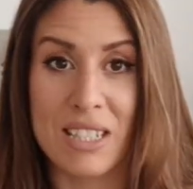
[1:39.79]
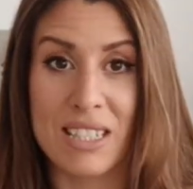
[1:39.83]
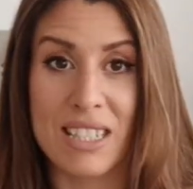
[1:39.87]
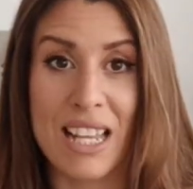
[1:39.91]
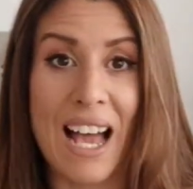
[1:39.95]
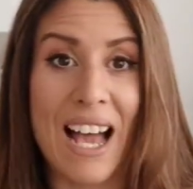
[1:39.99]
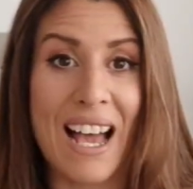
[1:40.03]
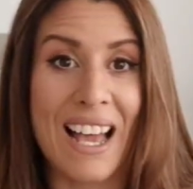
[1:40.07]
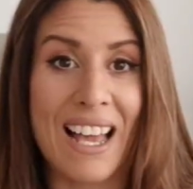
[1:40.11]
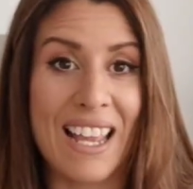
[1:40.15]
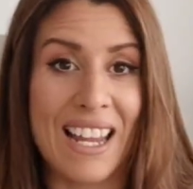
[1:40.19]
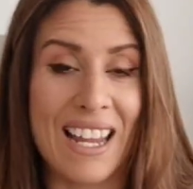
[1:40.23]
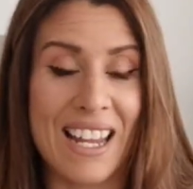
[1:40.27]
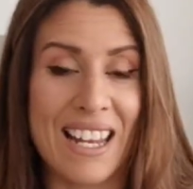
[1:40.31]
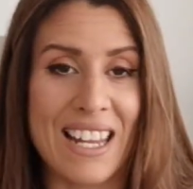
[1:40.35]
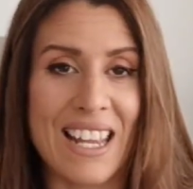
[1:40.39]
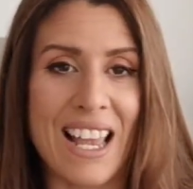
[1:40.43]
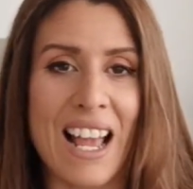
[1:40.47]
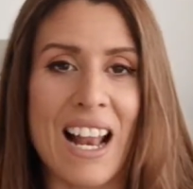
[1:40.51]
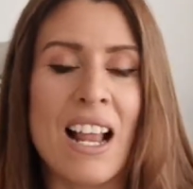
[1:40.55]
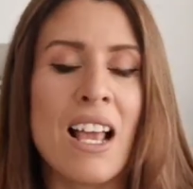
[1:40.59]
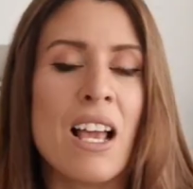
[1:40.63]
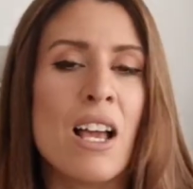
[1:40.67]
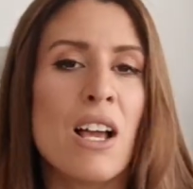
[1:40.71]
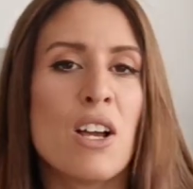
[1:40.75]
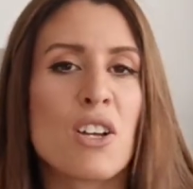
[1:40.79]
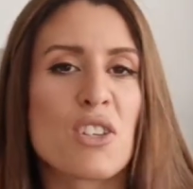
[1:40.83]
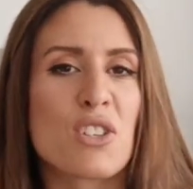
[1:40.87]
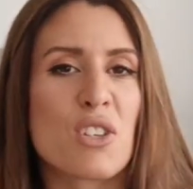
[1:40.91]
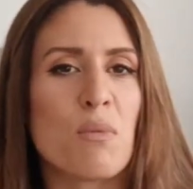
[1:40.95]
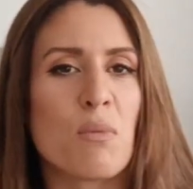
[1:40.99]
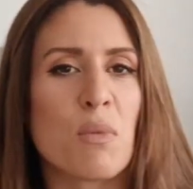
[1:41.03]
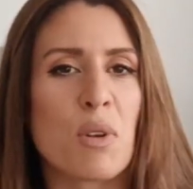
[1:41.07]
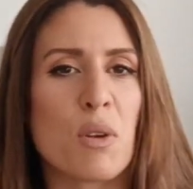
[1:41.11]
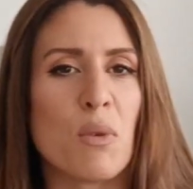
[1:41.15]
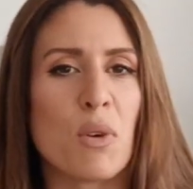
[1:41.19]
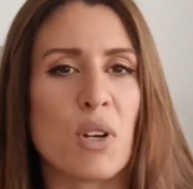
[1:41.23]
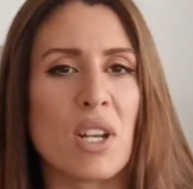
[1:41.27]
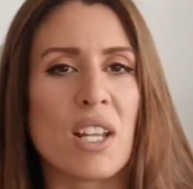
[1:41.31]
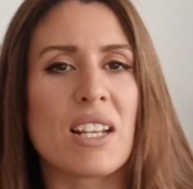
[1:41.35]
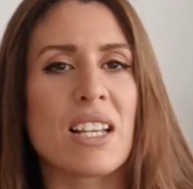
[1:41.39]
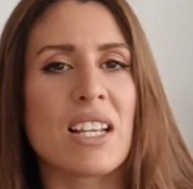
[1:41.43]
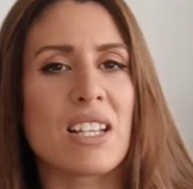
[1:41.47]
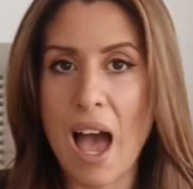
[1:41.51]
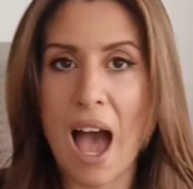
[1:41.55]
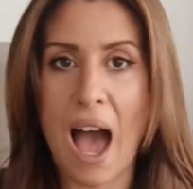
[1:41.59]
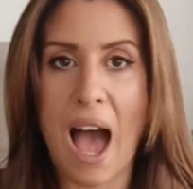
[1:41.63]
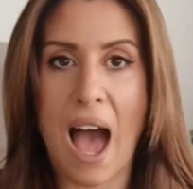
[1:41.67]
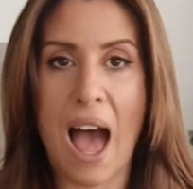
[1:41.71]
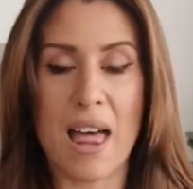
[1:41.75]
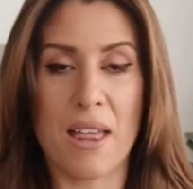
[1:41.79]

está genial, son muy bonitas.